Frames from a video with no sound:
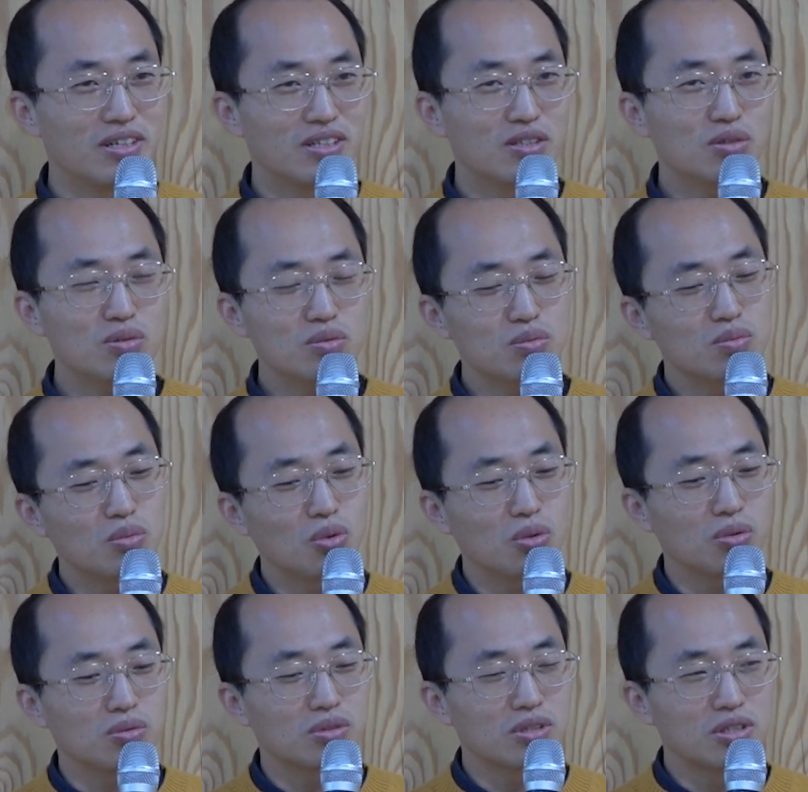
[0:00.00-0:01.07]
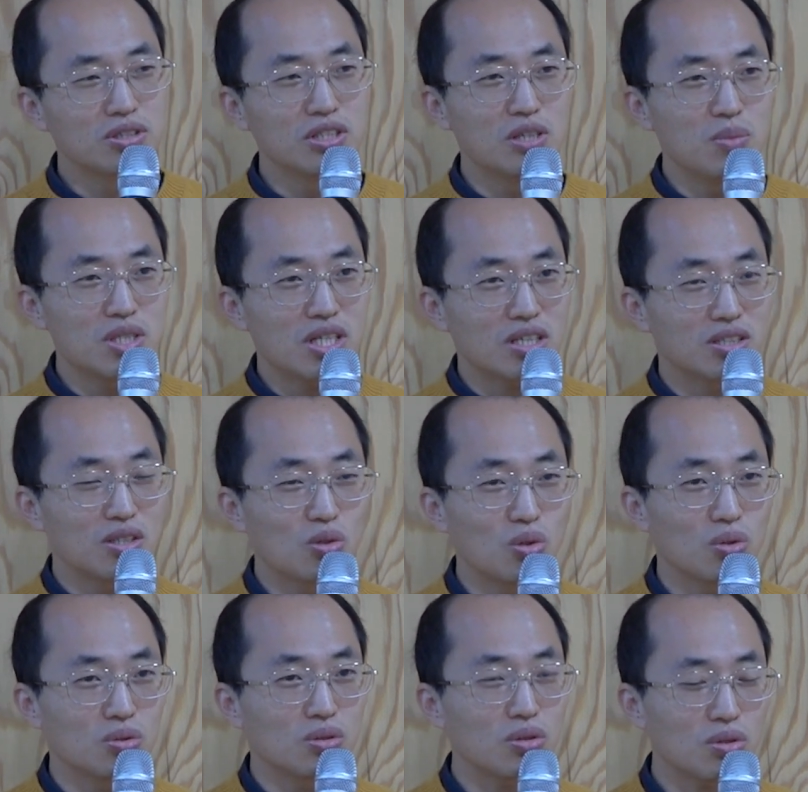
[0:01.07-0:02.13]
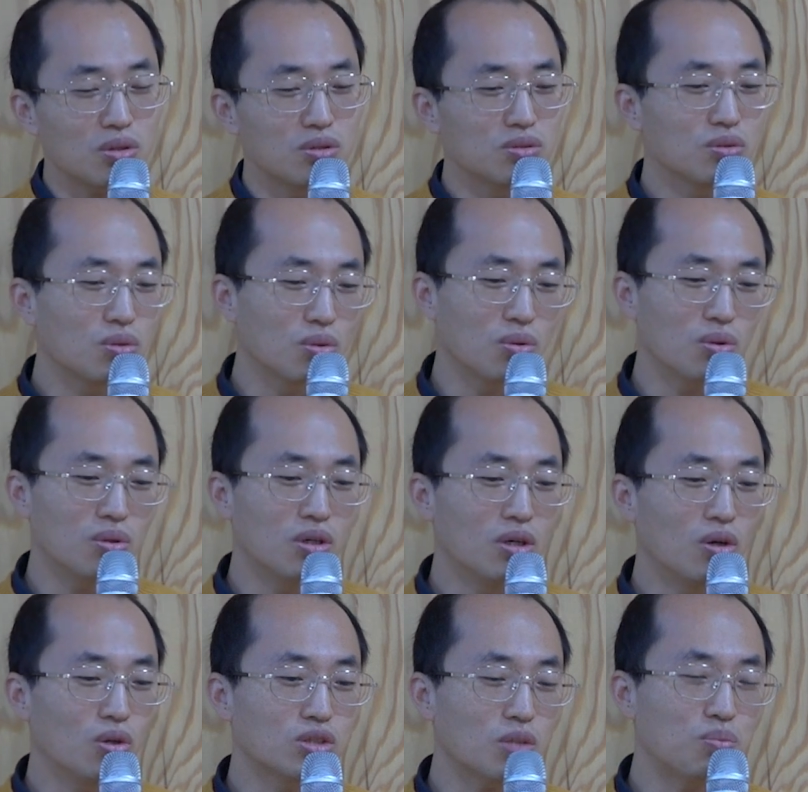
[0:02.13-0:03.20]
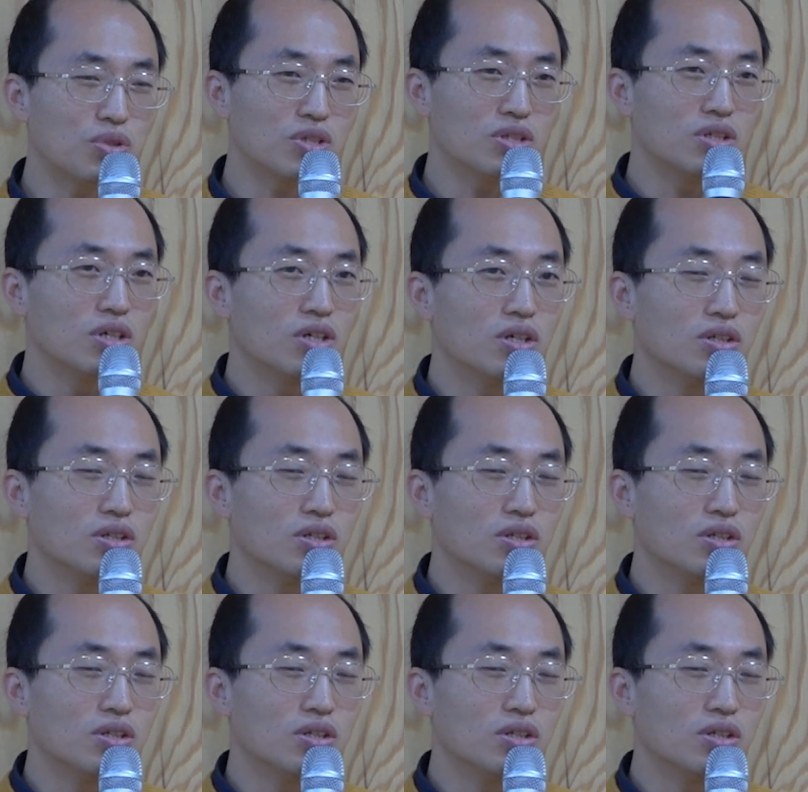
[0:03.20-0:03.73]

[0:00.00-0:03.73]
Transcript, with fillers: 음, 뭐그 이미지가 그대로 섞여 있는 거고 어차피